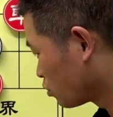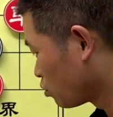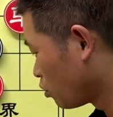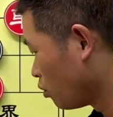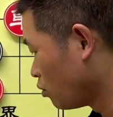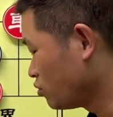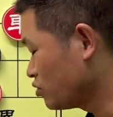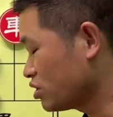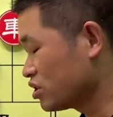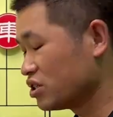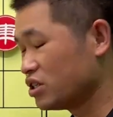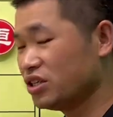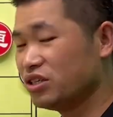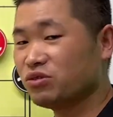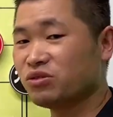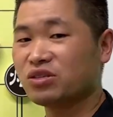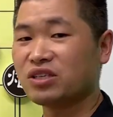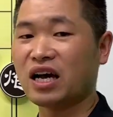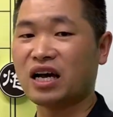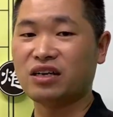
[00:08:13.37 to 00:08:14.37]
同时
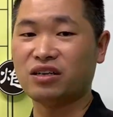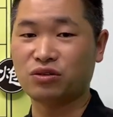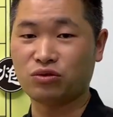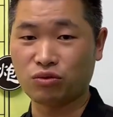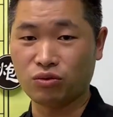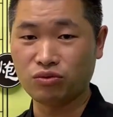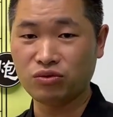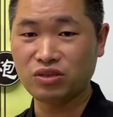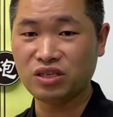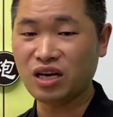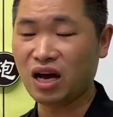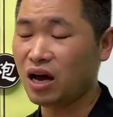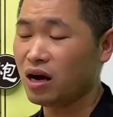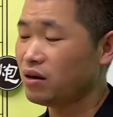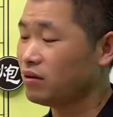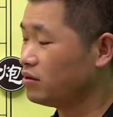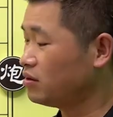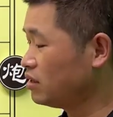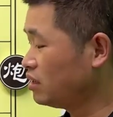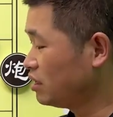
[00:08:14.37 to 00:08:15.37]
又踩着中象。
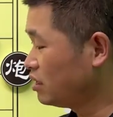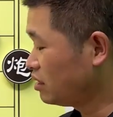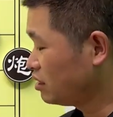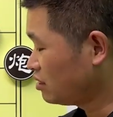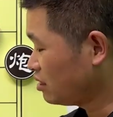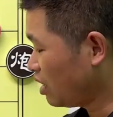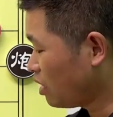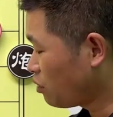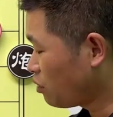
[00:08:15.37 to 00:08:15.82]
那